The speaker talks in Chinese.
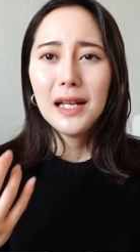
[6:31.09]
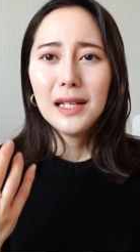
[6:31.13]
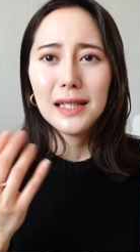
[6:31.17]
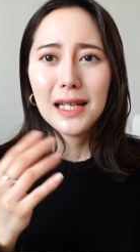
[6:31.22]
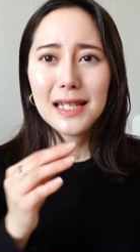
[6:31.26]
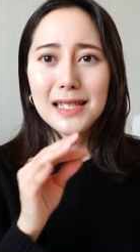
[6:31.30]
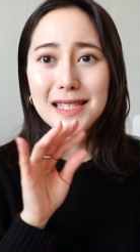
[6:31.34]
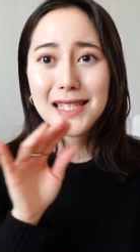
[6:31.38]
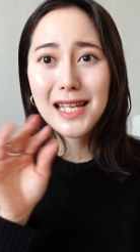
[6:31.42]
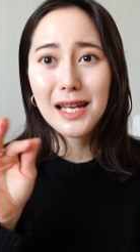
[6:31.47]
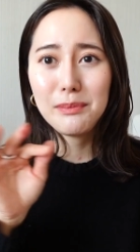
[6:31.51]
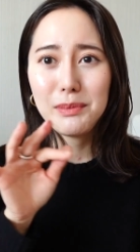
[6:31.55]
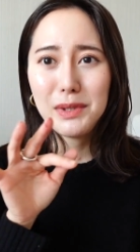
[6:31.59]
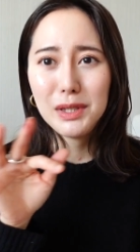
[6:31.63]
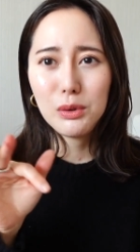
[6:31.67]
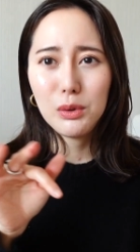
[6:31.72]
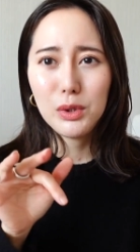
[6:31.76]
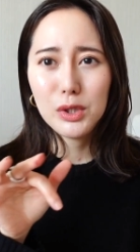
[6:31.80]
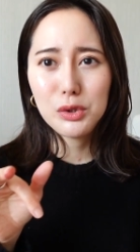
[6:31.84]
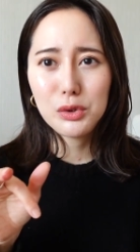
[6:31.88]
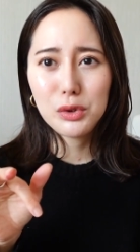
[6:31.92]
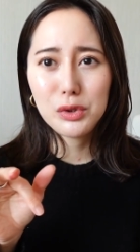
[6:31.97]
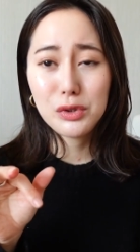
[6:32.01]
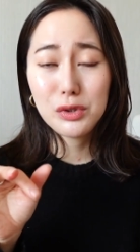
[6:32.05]
它下面
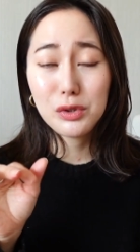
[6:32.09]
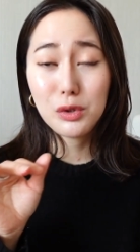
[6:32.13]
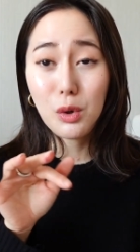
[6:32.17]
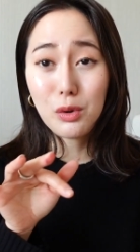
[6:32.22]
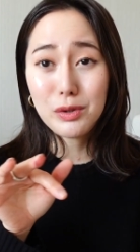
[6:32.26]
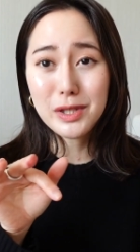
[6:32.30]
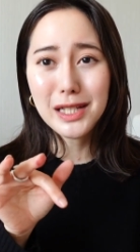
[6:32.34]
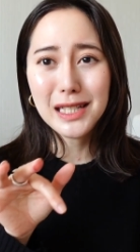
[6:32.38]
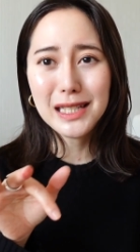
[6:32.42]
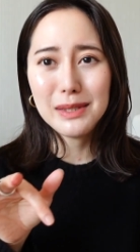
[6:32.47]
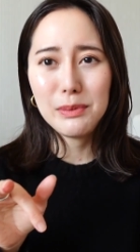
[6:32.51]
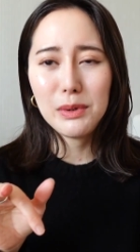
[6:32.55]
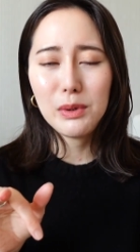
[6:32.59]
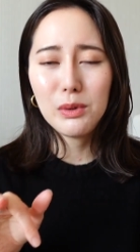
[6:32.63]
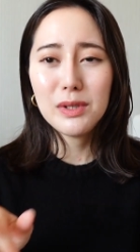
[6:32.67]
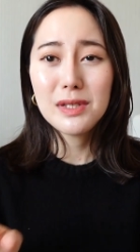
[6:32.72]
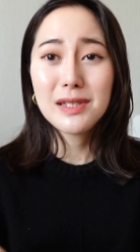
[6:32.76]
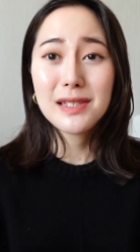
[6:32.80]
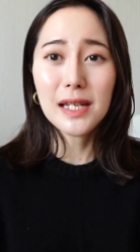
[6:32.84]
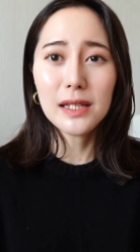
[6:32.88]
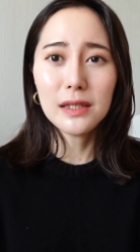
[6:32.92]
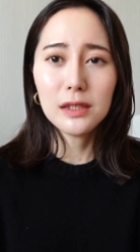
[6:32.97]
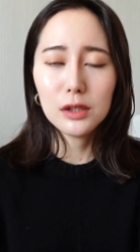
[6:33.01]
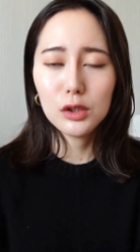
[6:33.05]
会就是口罩里面会
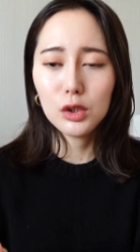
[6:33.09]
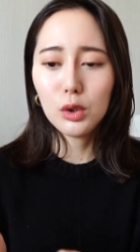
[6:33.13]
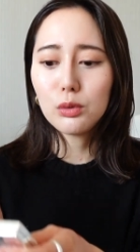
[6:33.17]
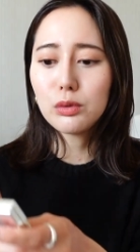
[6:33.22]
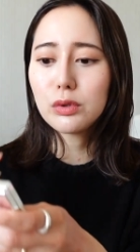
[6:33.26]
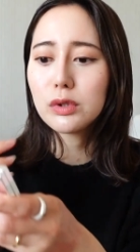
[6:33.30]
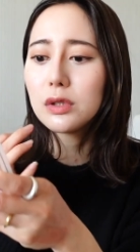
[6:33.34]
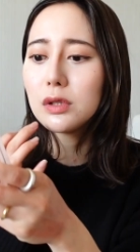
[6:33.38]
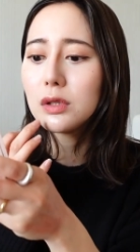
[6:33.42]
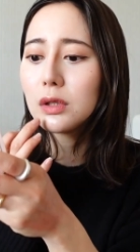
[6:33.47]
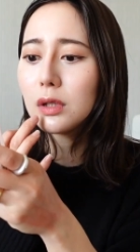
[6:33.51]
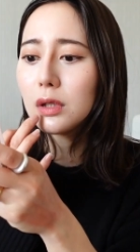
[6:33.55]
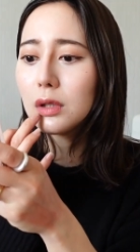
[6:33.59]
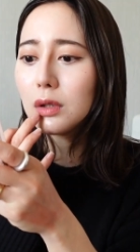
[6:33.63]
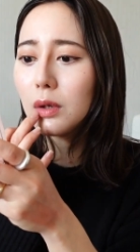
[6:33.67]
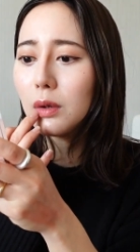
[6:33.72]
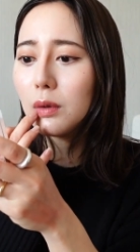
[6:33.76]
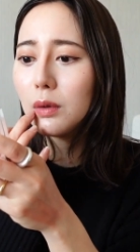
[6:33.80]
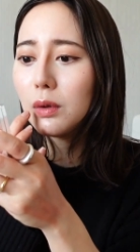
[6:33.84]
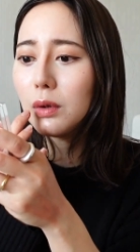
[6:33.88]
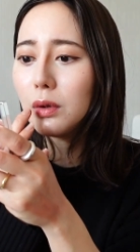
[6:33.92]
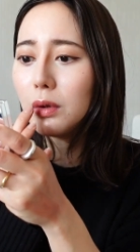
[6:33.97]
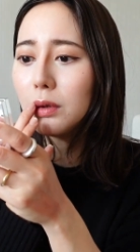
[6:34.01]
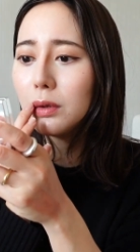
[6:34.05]
沾的都是那个
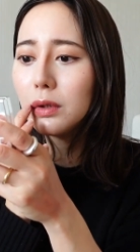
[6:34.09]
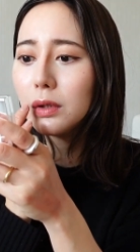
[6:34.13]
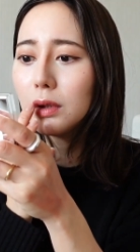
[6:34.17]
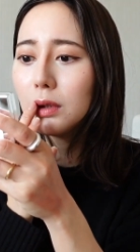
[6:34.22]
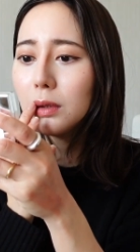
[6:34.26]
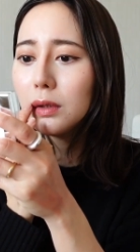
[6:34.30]
口红。